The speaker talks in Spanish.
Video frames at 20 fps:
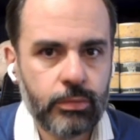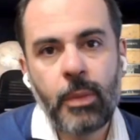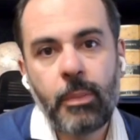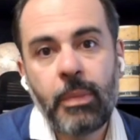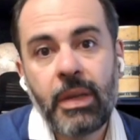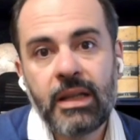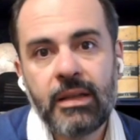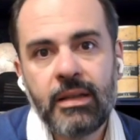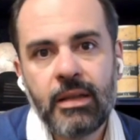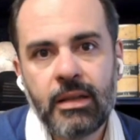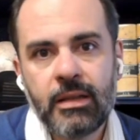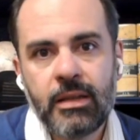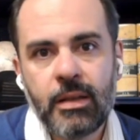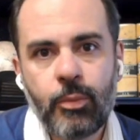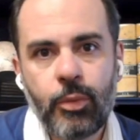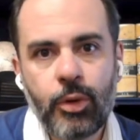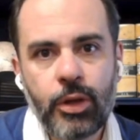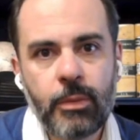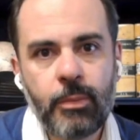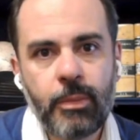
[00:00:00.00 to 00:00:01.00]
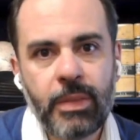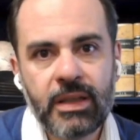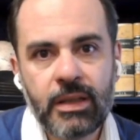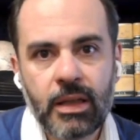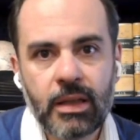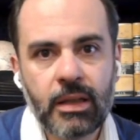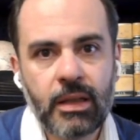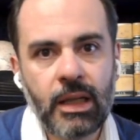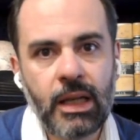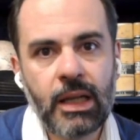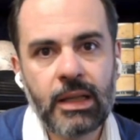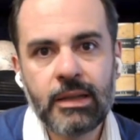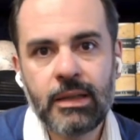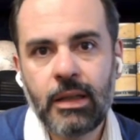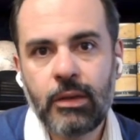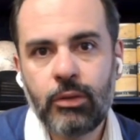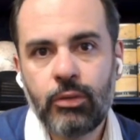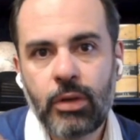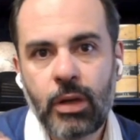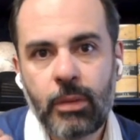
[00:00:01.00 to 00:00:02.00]
Me parece que se puede pasar
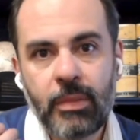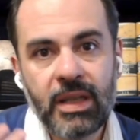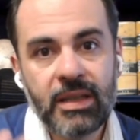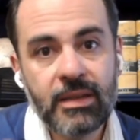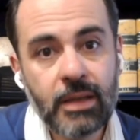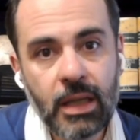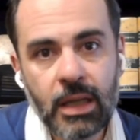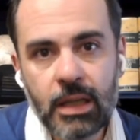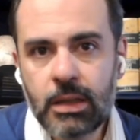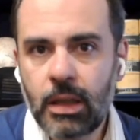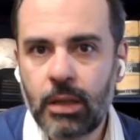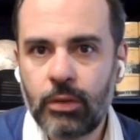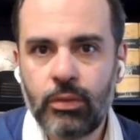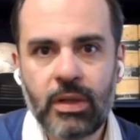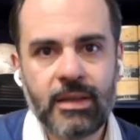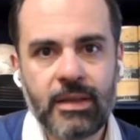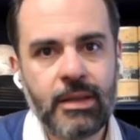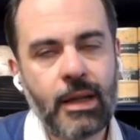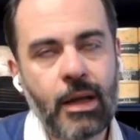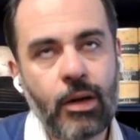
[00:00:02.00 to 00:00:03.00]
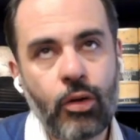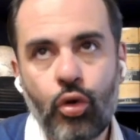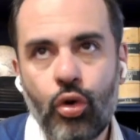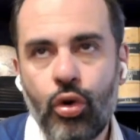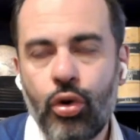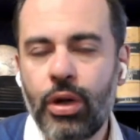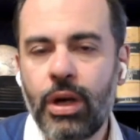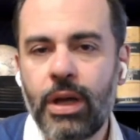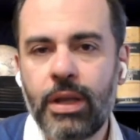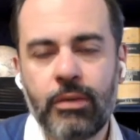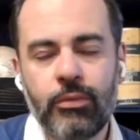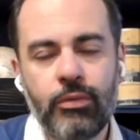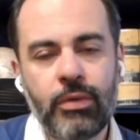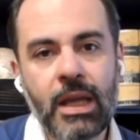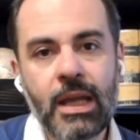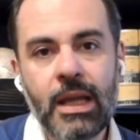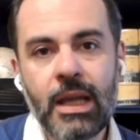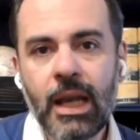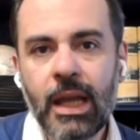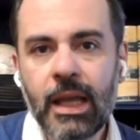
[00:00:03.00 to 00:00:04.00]
delante de una mezquita, de una sinagoga, de
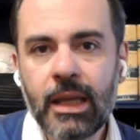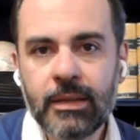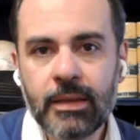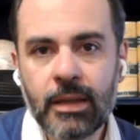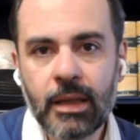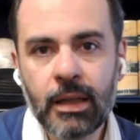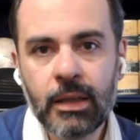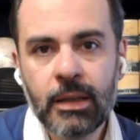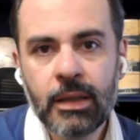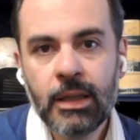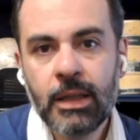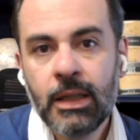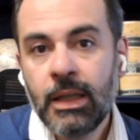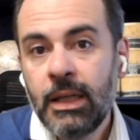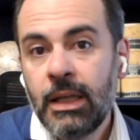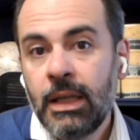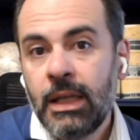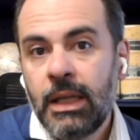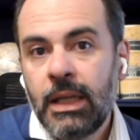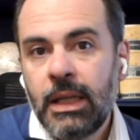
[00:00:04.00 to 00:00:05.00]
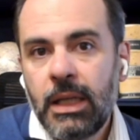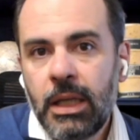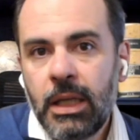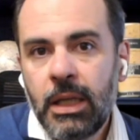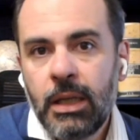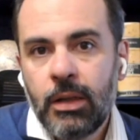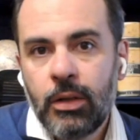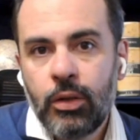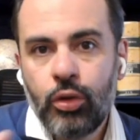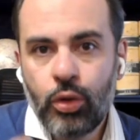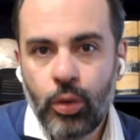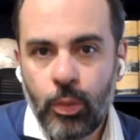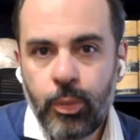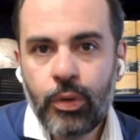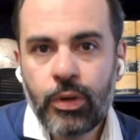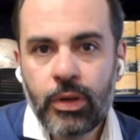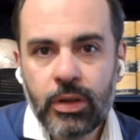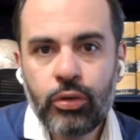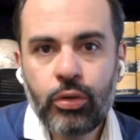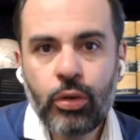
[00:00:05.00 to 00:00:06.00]
una iglesia y no
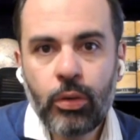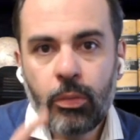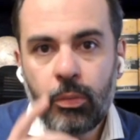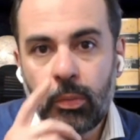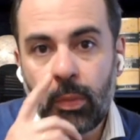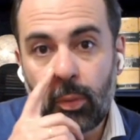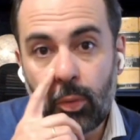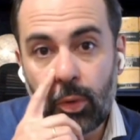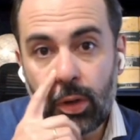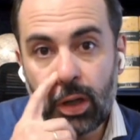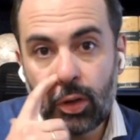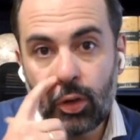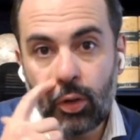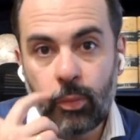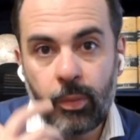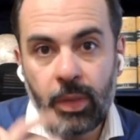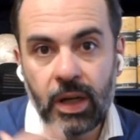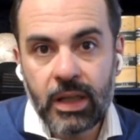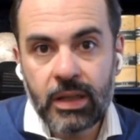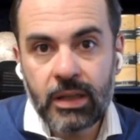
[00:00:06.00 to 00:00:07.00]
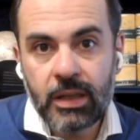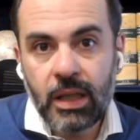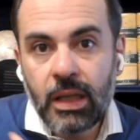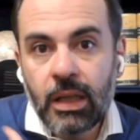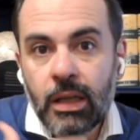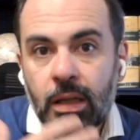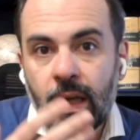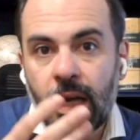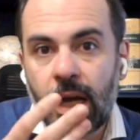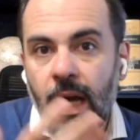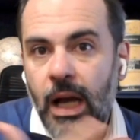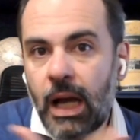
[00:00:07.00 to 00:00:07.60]
por eso me voy a convertir